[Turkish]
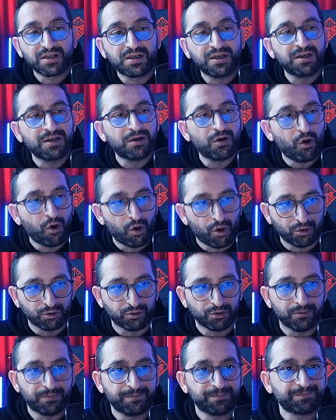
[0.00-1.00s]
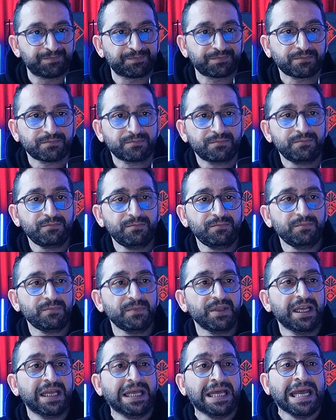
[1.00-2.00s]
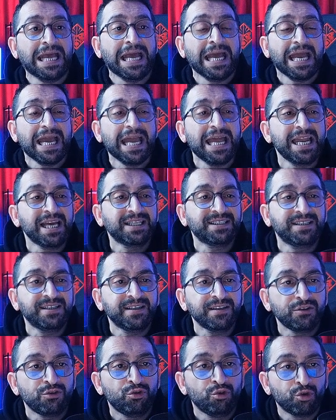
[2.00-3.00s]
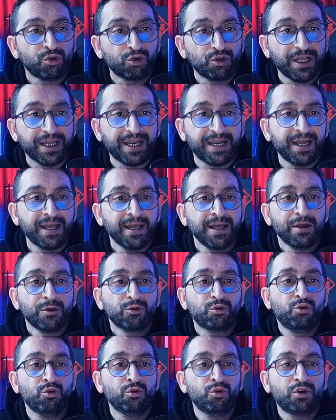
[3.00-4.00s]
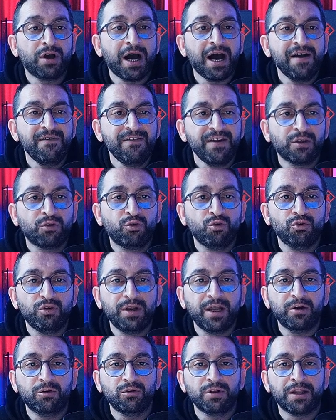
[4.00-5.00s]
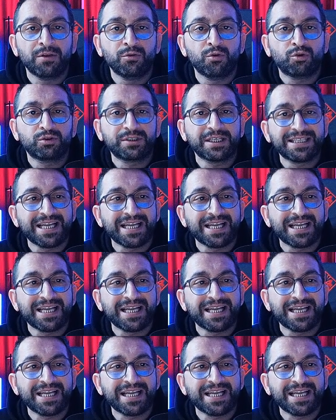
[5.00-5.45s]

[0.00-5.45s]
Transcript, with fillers: şıkkı oldu. Elektrik yükleri QK ve QL olan